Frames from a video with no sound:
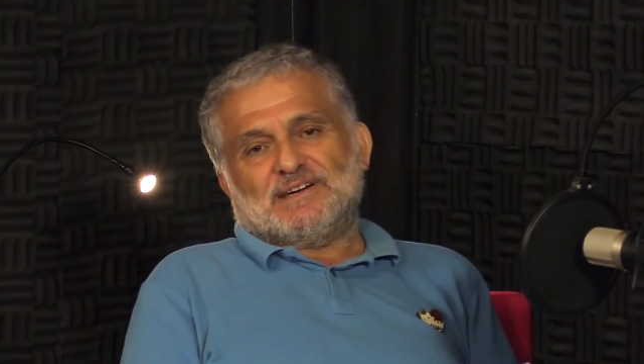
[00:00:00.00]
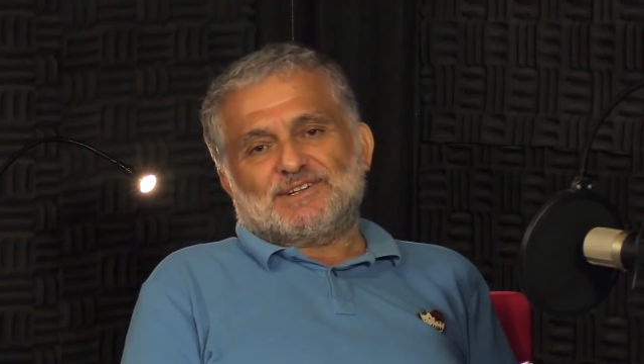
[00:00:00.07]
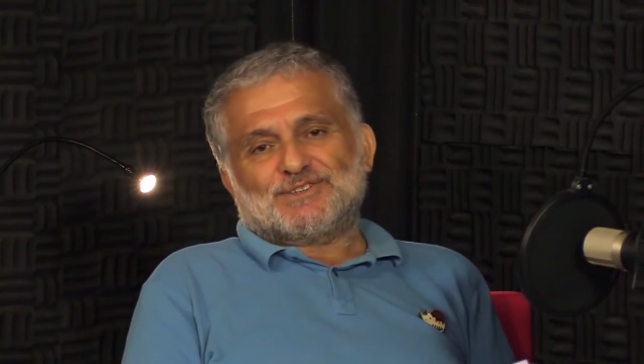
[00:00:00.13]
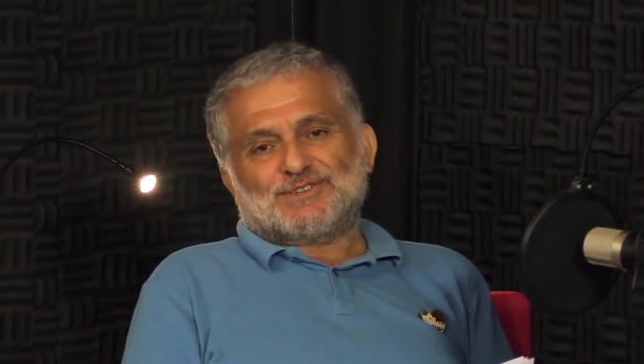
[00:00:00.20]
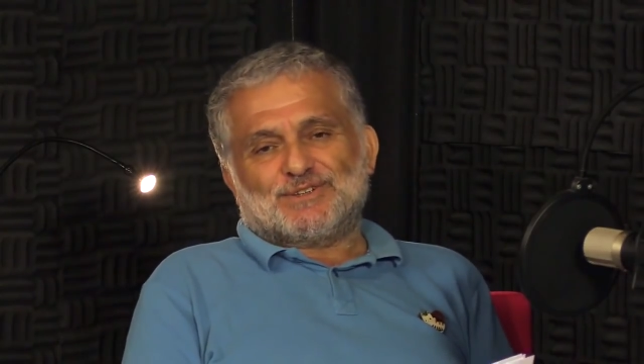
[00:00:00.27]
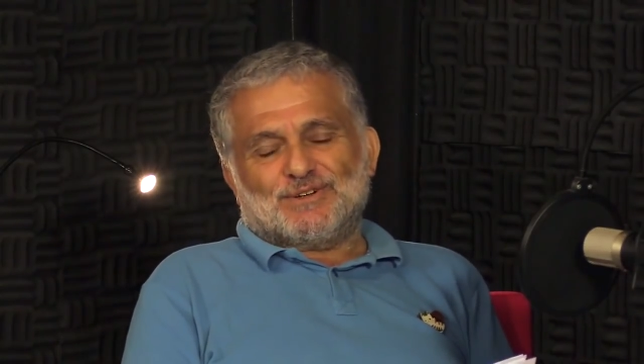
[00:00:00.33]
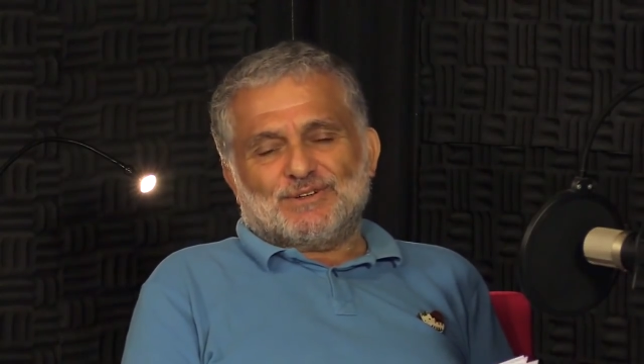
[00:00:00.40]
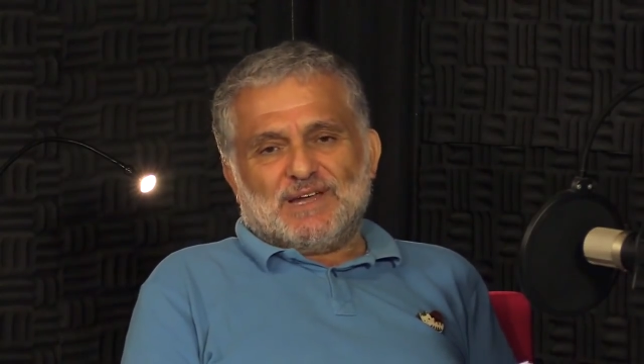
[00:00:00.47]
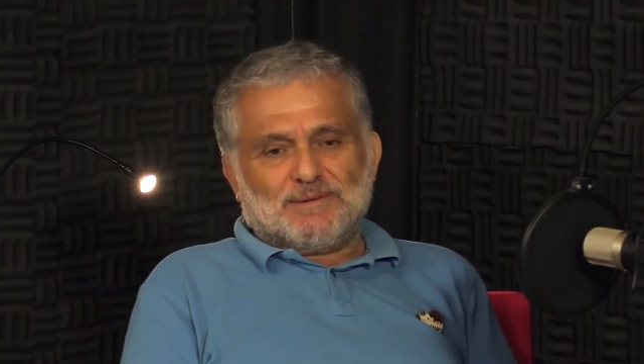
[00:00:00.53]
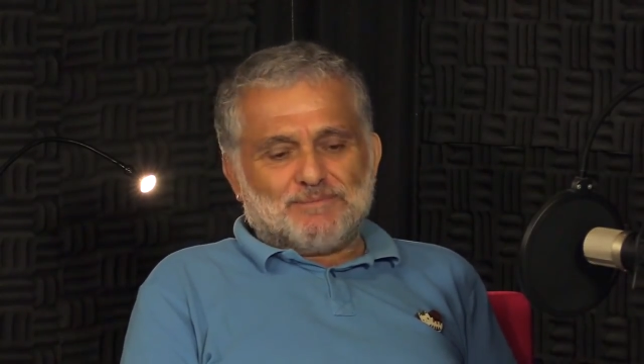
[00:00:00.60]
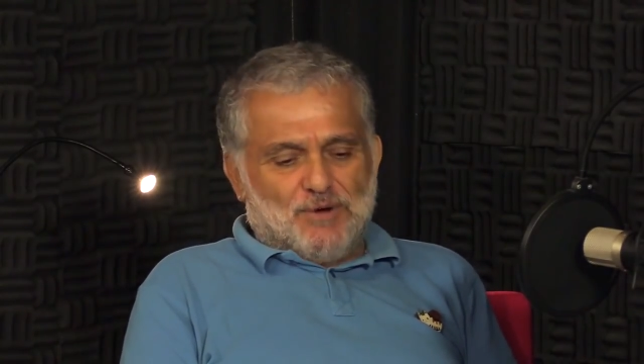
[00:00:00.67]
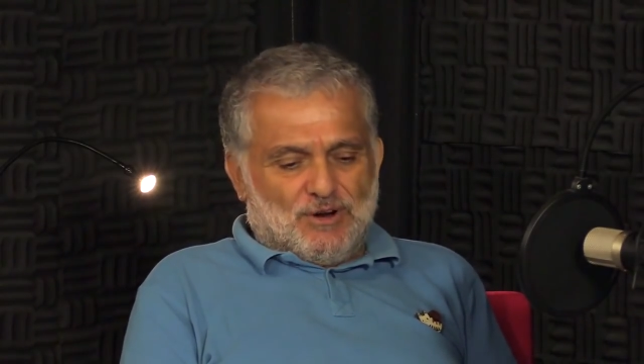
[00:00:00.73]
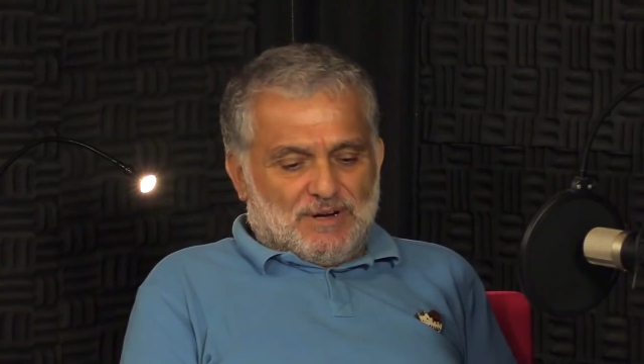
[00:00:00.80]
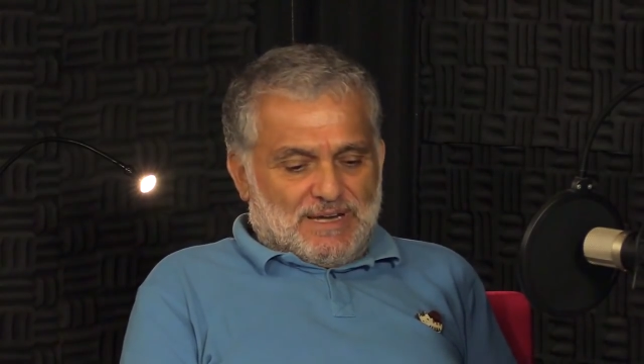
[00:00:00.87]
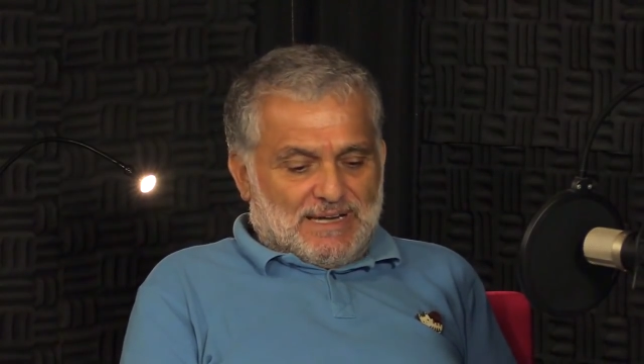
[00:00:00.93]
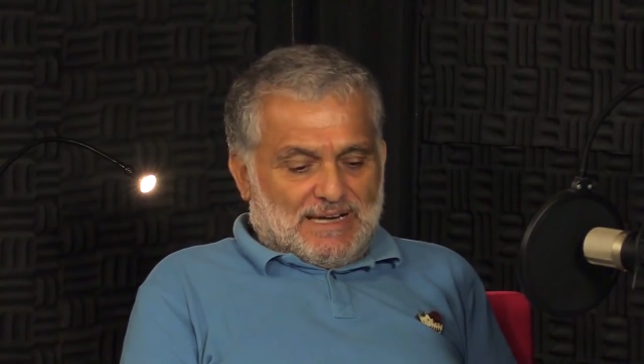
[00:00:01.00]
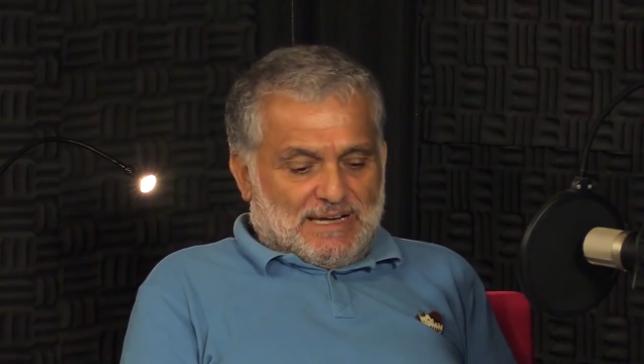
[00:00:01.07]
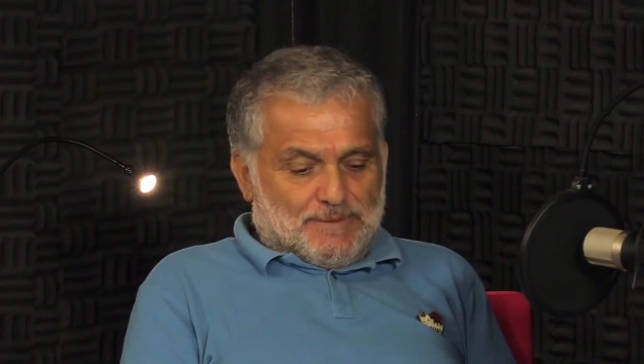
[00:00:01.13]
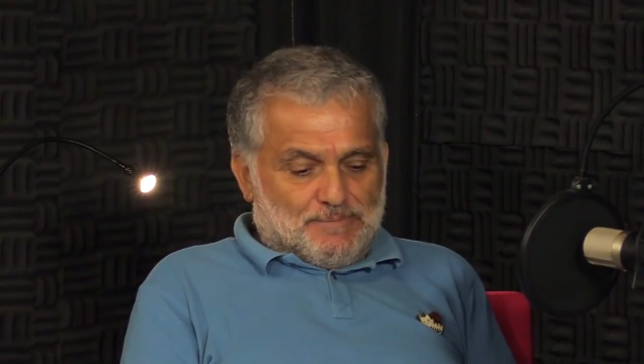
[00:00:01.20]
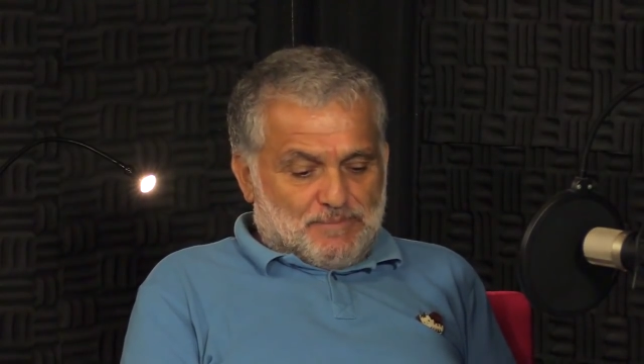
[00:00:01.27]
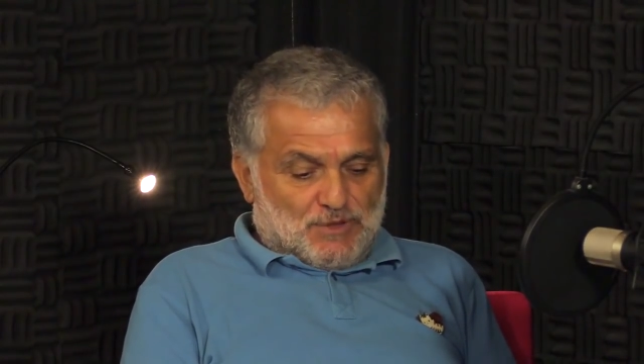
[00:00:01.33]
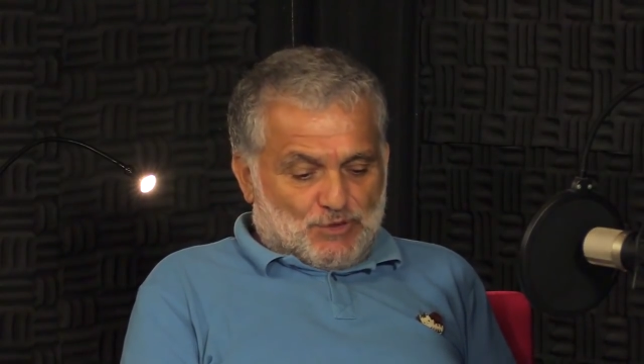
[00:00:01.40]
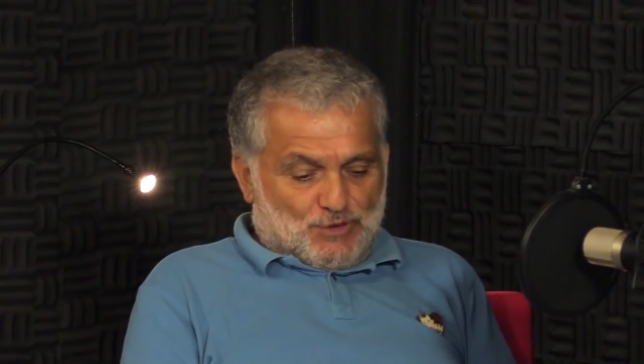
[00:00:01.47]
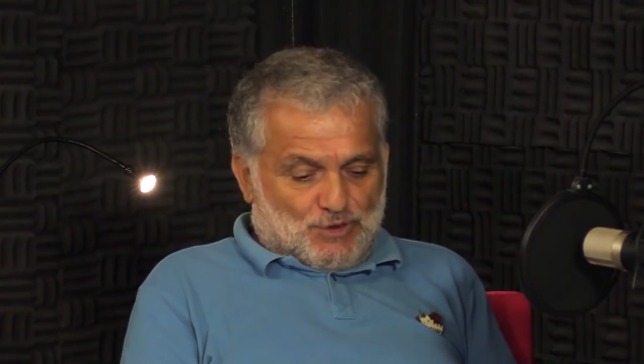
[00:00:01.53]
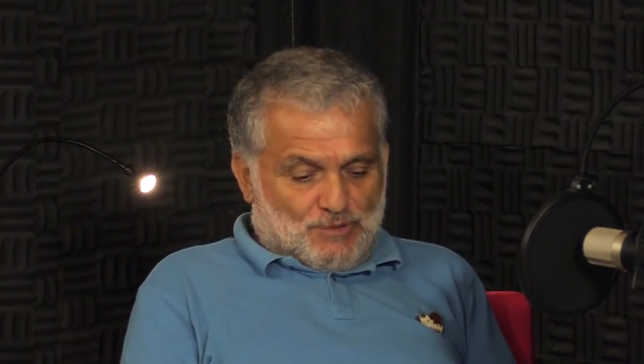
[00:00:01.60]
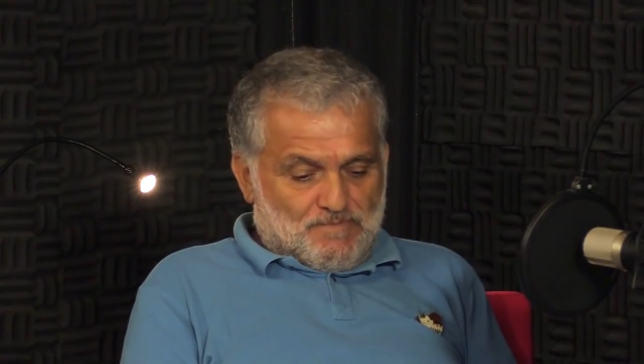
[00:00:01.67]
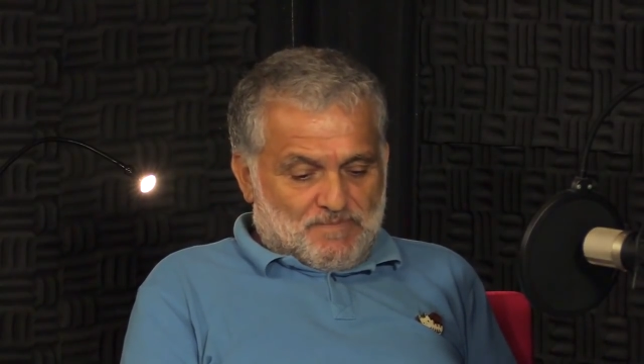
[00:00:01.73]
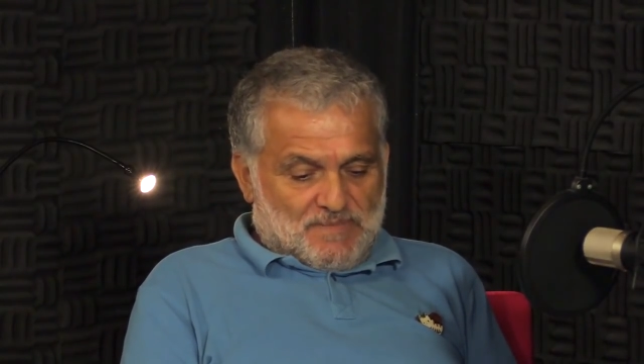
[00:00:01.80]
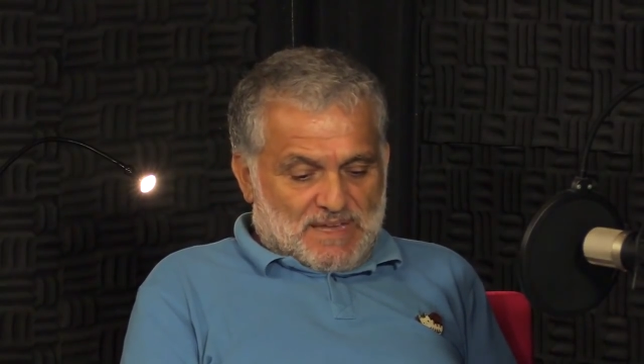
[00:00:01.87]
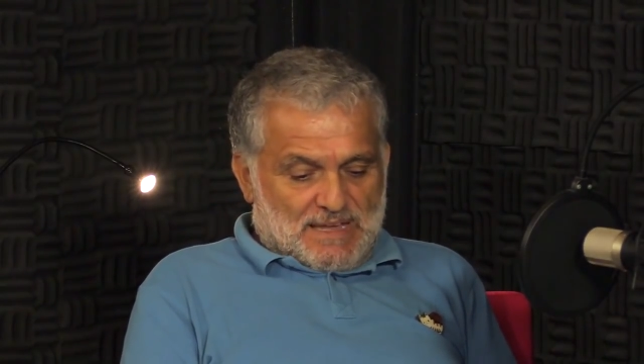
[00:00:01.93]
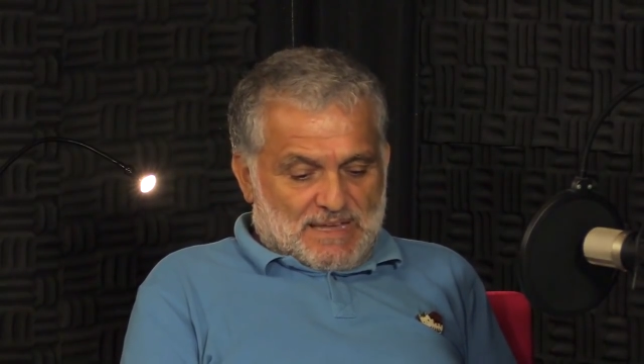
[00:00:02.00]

karıştırıyorlar. Böyle garip bir durum.